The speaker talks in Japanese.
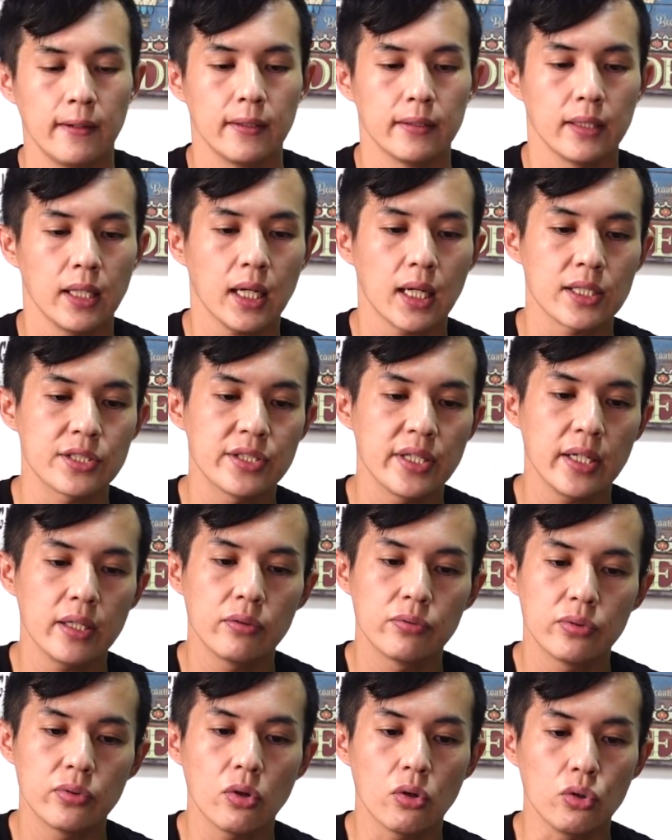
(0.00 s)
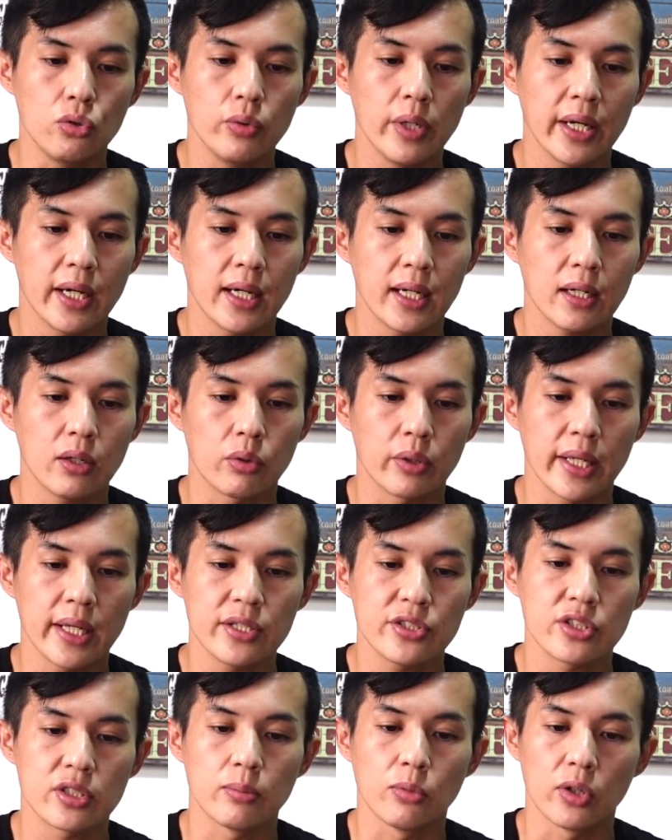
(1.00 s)
なんかシェルフの上からの景
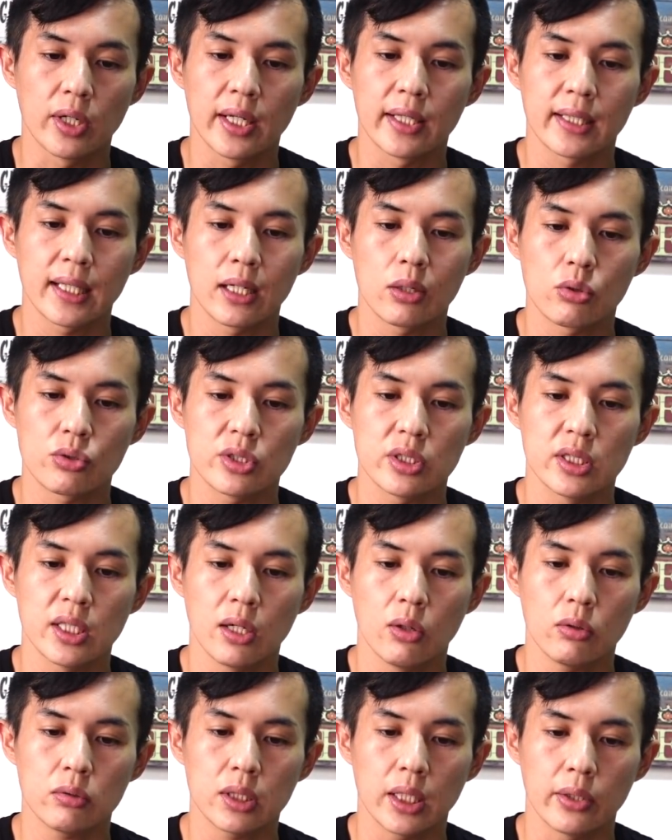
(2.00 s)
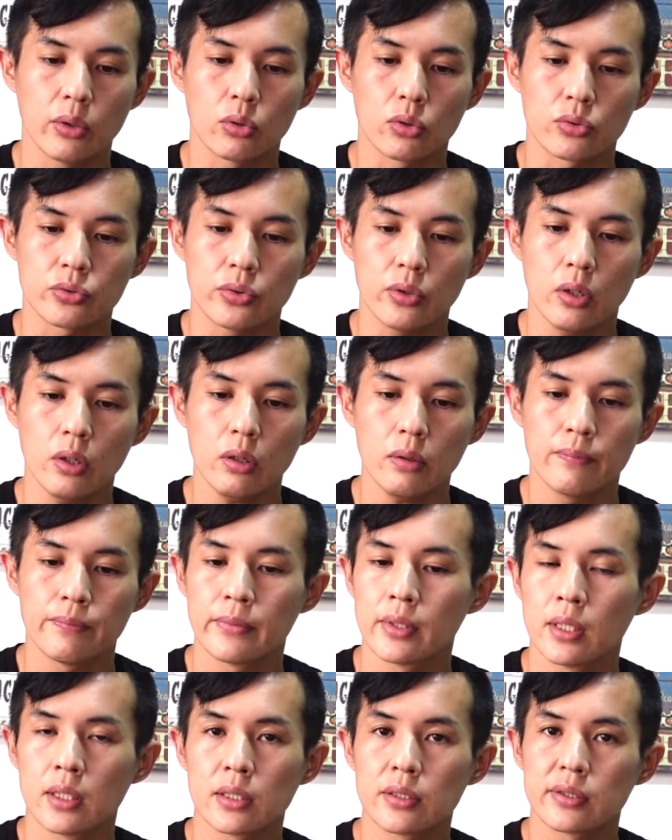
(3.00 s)
色もね、楽しんでおったようですよ。
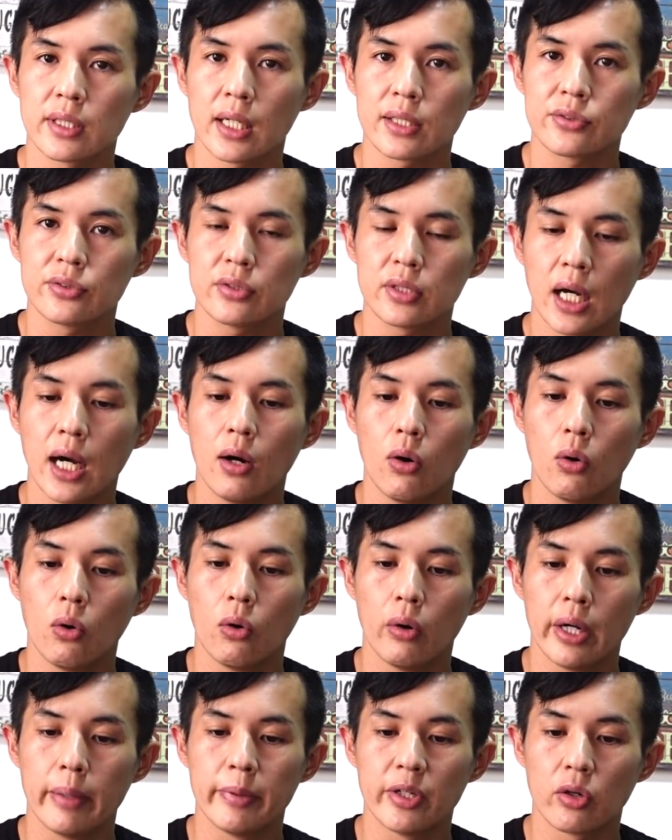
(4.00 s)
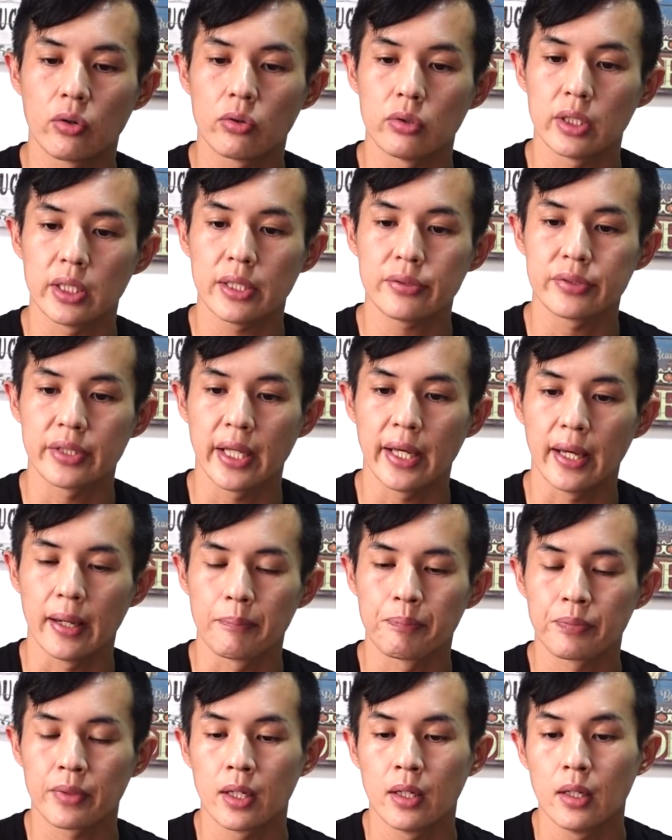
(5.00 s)
さすが微笑みの国ですね。
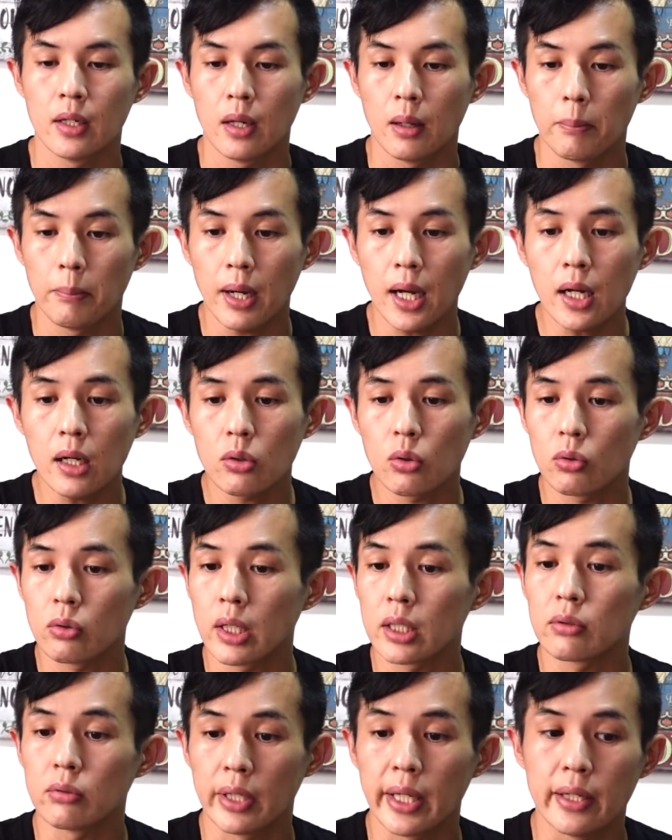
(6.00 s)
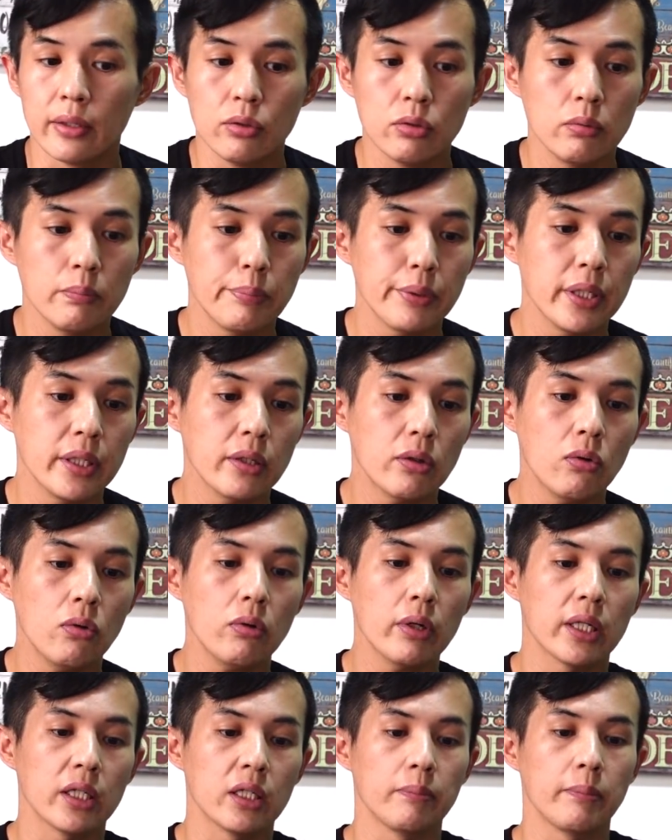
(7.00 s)
バンコクやとね、ルンピニ
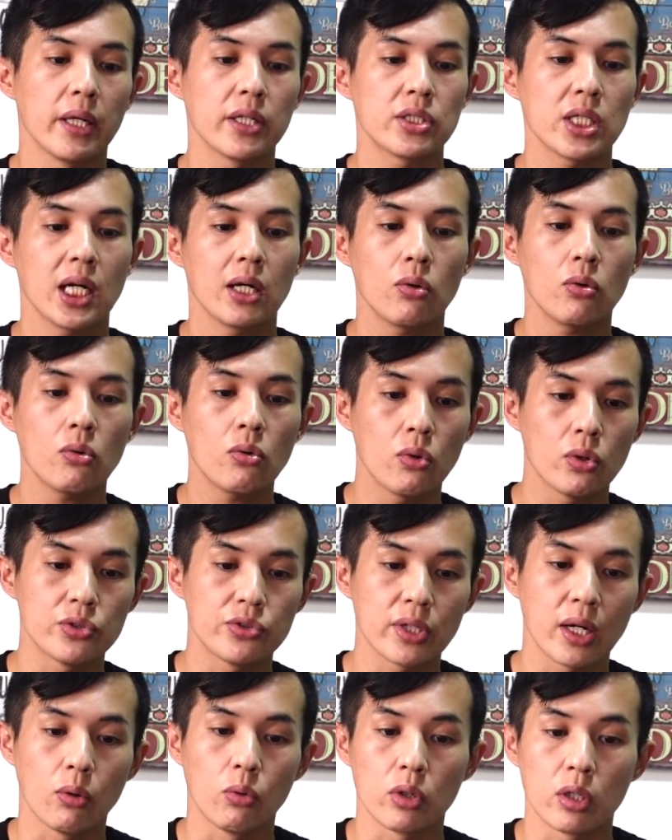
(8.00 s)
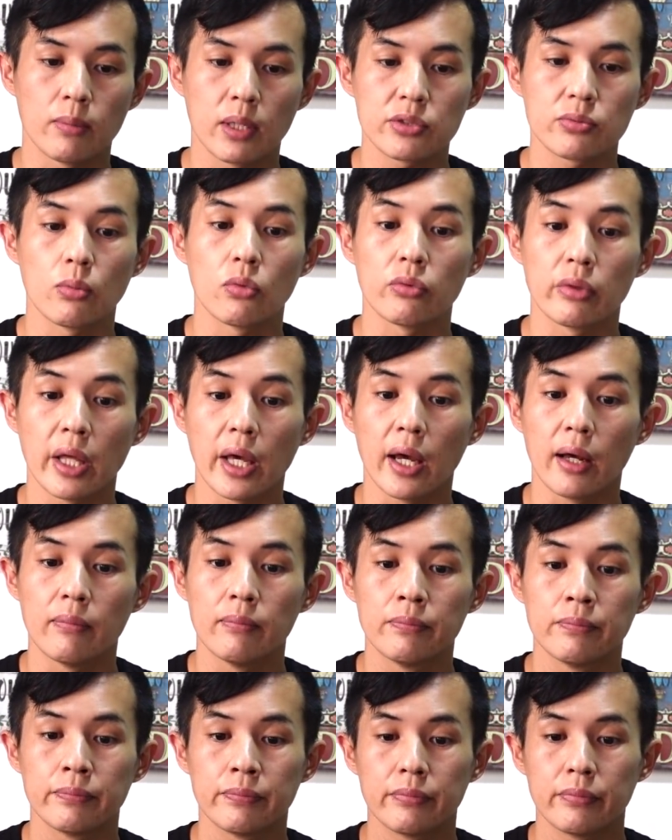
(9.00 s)
公園にめちゃんここいつらおりますもんね。
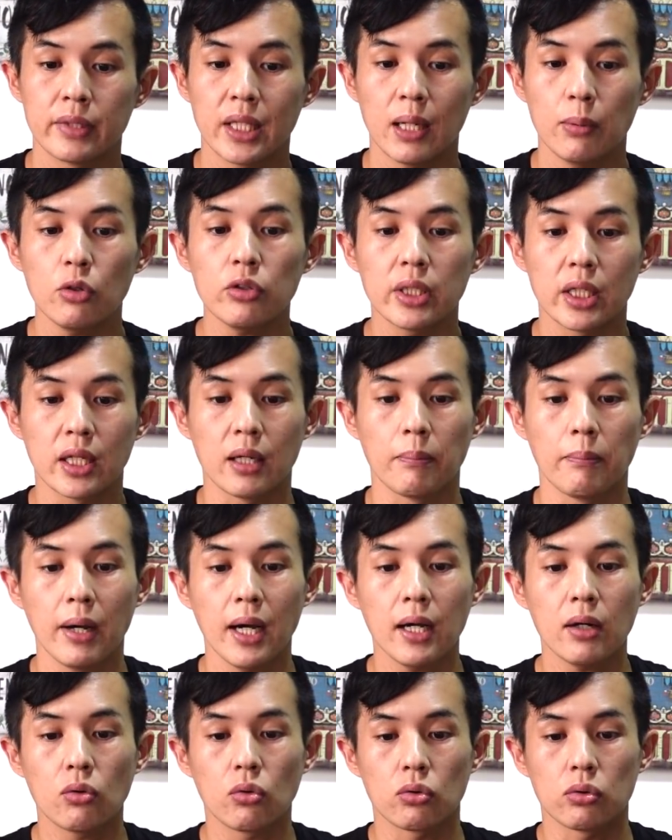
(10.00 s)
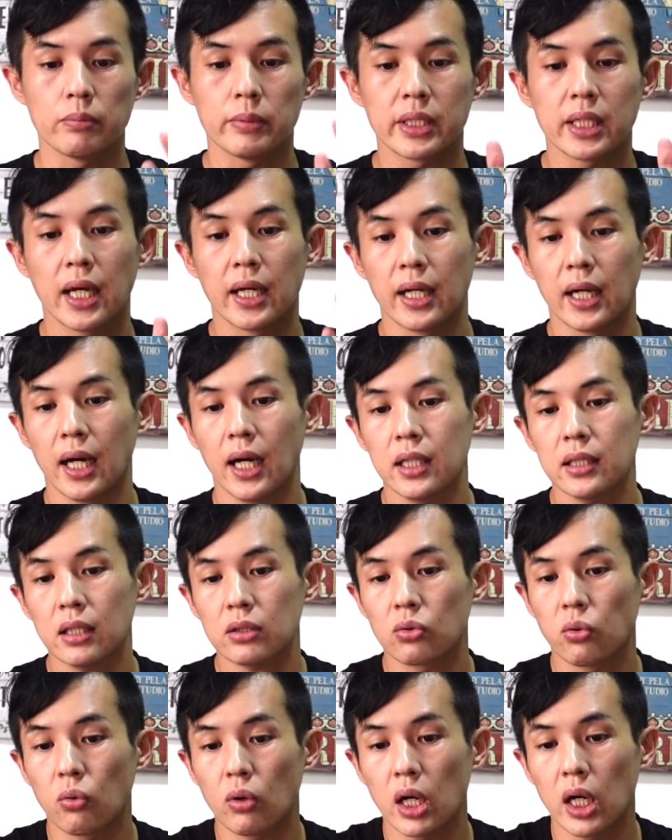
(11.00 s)
だもんでね、バンコクみたいなあんな
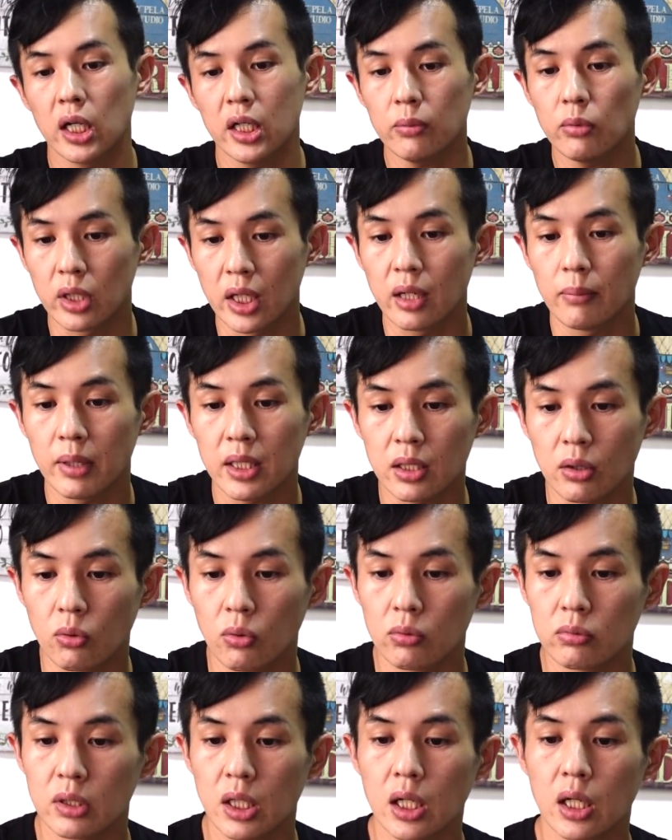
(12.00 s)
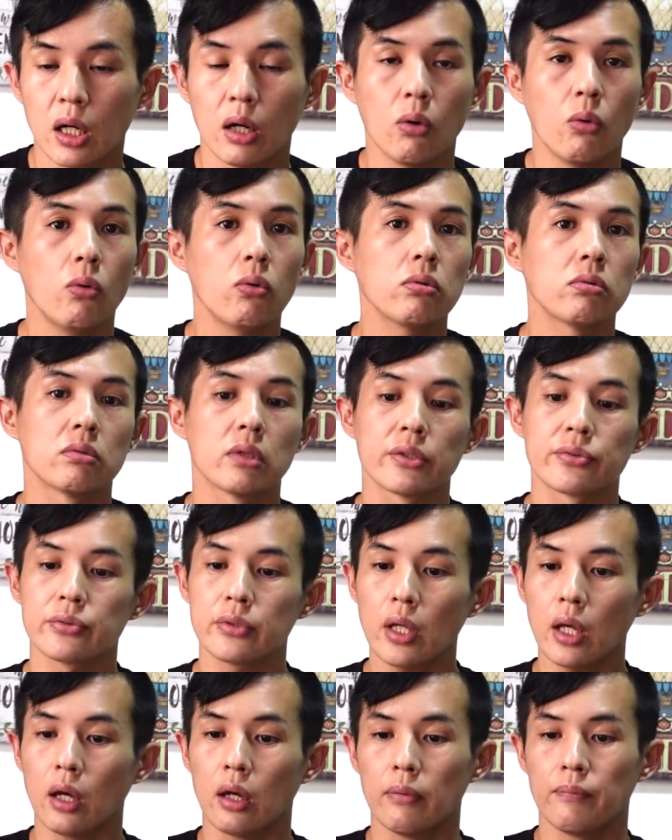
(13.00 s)
都会にもね、まだこんなんがおるんです
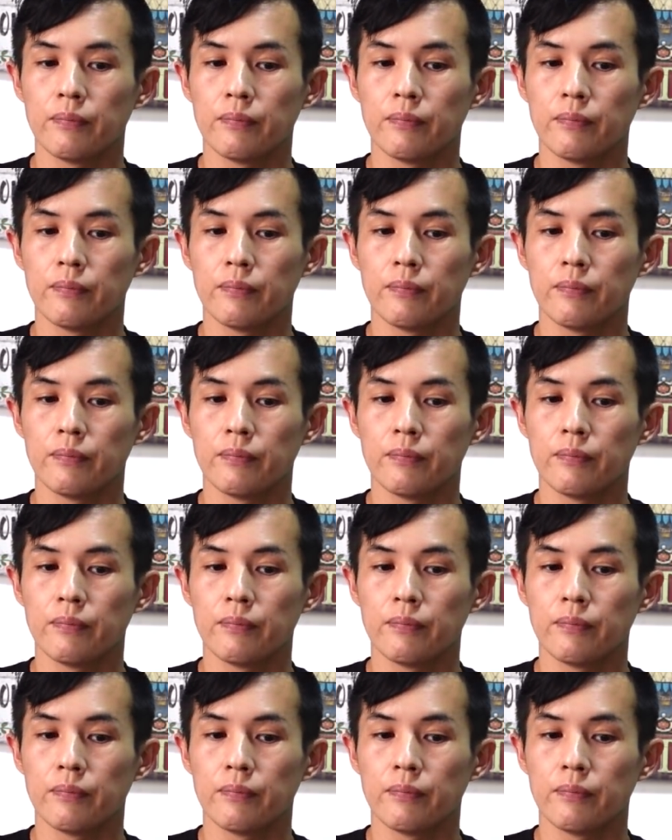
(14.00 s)
ね。